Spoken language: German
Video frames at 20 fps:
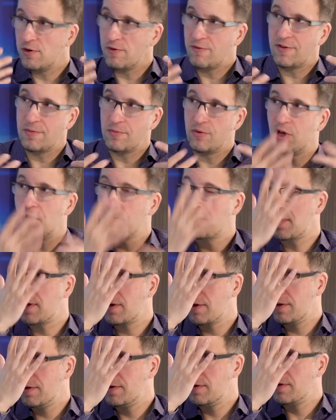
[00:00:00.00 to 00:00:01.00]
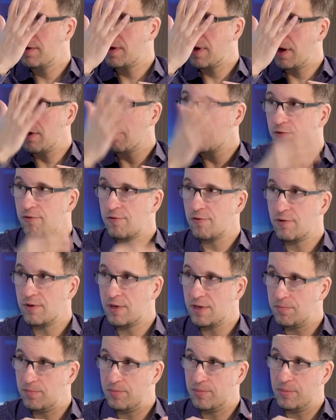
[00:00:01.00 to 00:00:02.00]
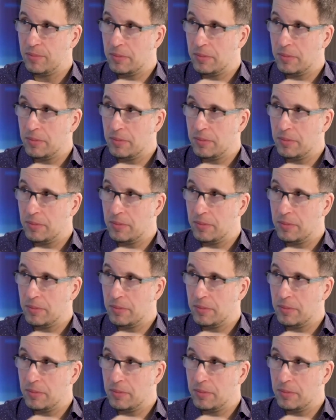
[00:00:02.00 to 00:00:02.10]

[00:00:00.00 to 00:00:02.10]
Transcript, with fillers: aus dem Körper äh, raus und